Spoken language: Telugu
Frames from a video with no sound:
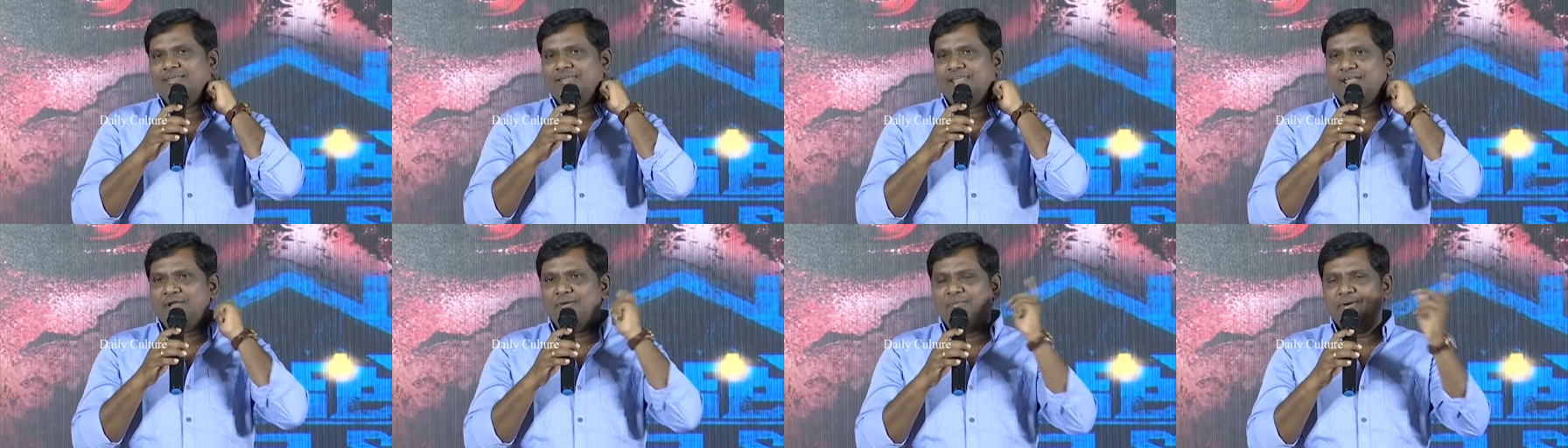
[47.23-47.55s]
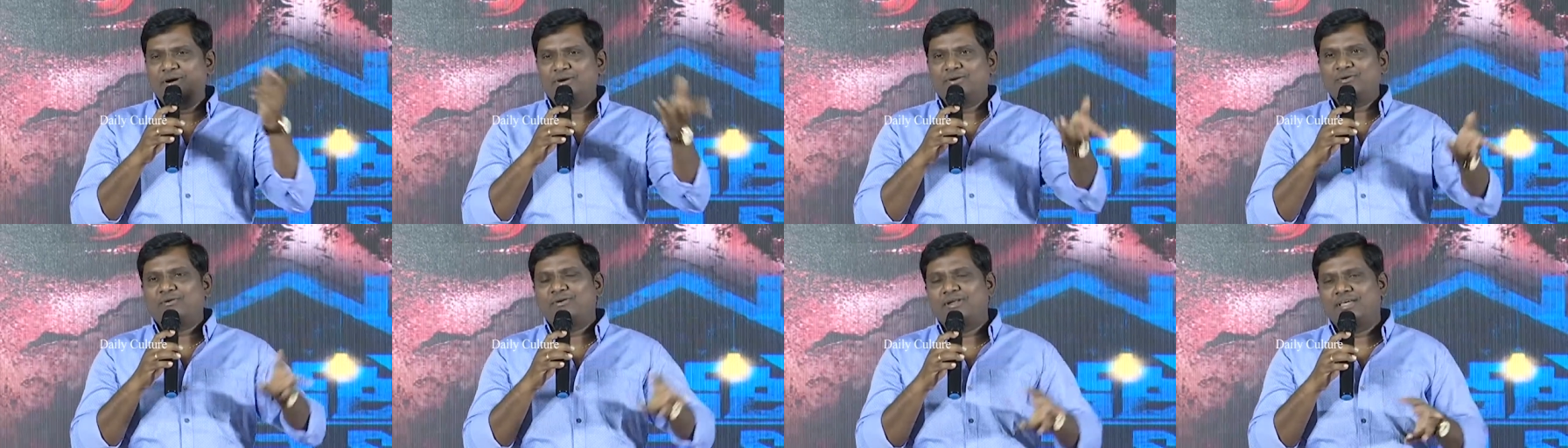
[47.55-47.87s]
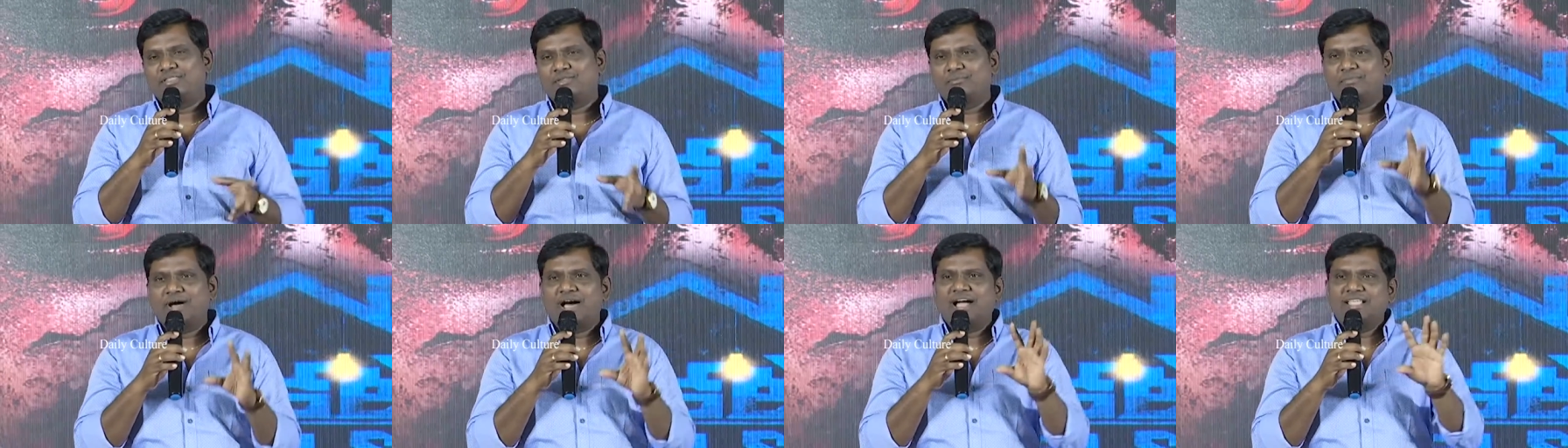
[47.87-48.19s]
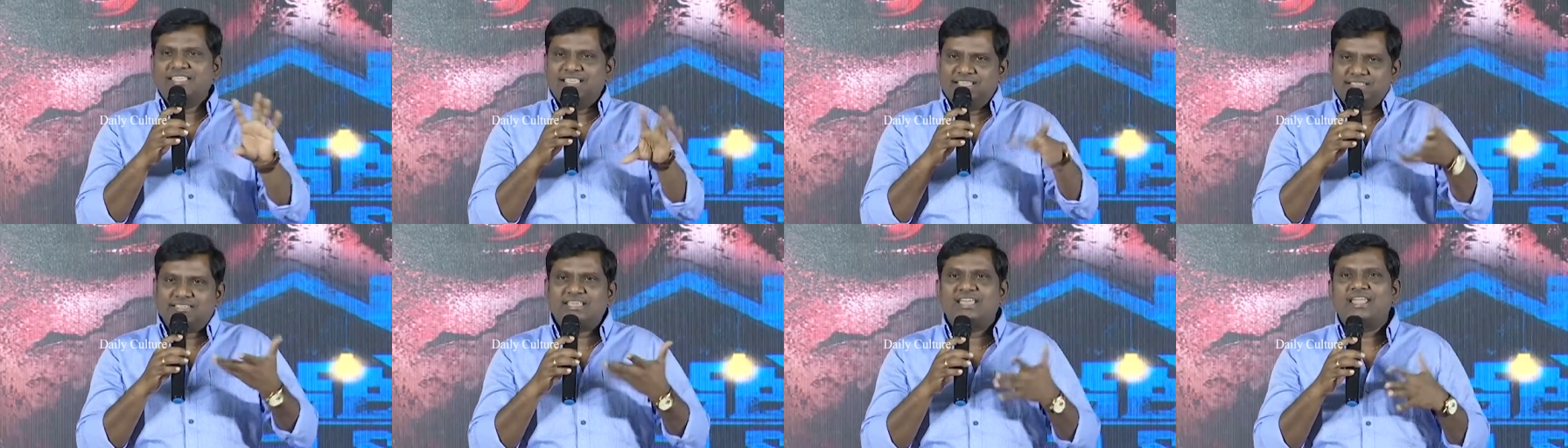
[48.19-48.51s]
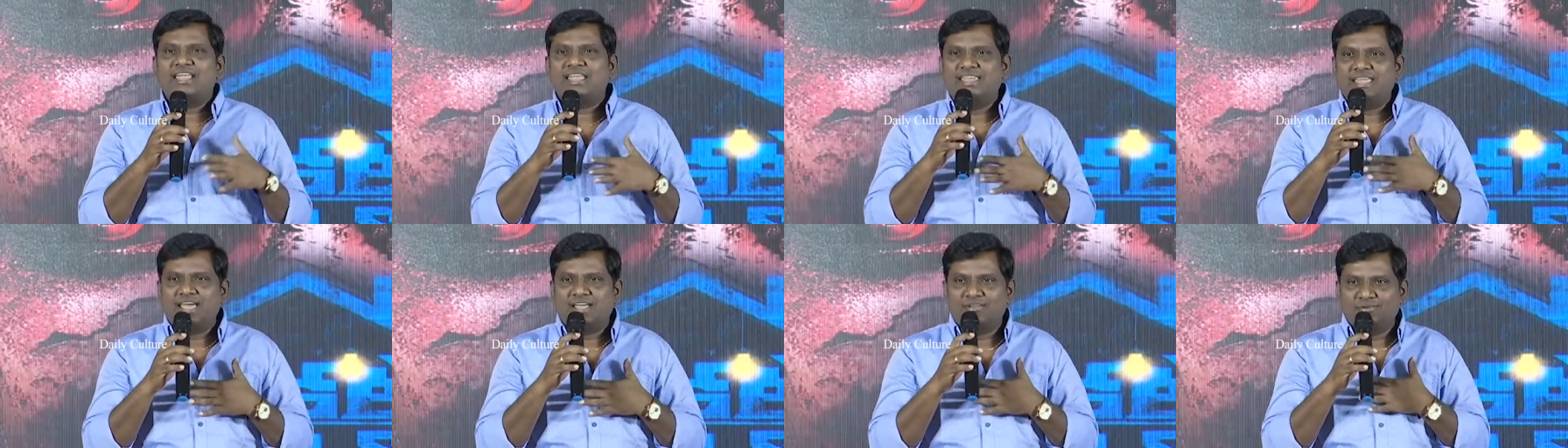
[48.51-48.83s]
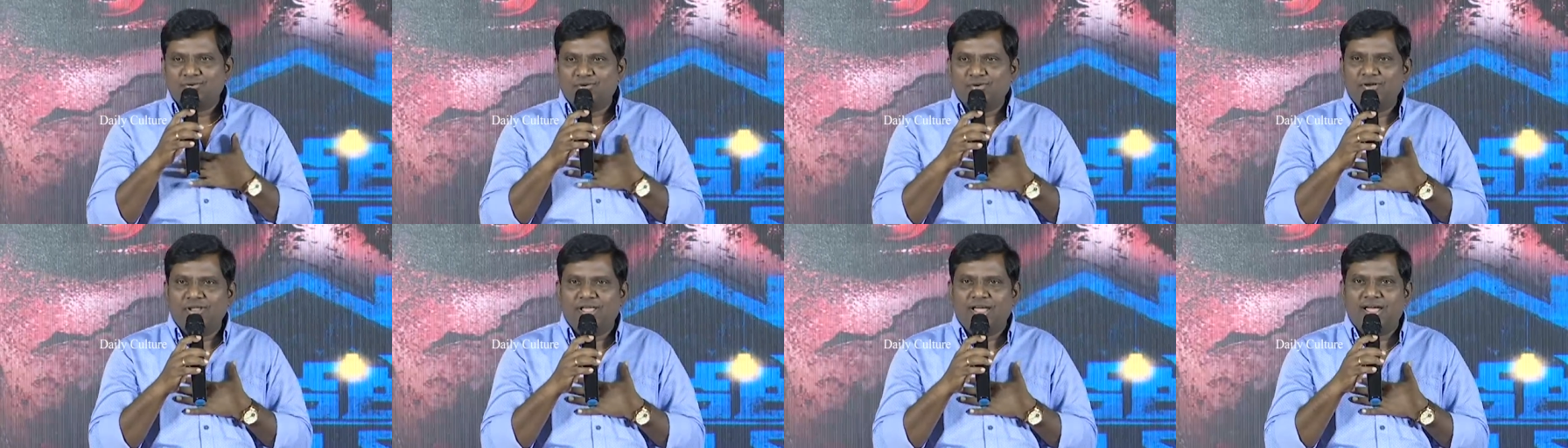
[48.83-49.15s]
నన్ను పెట్టుకున్నందుకు బాగా చేశానని
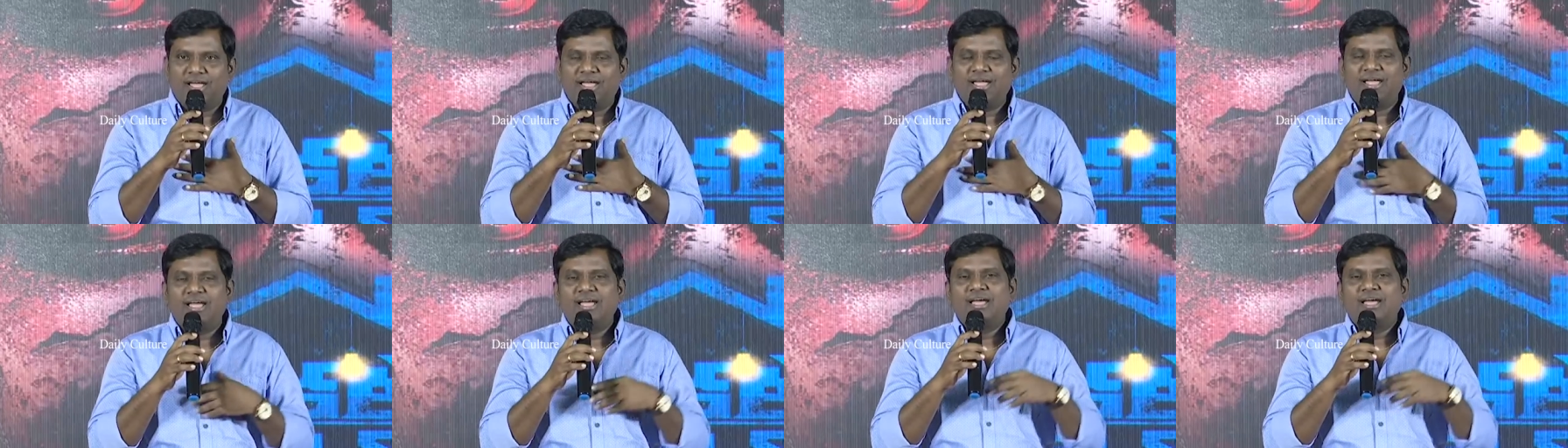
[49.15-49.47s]
అనుకున్నా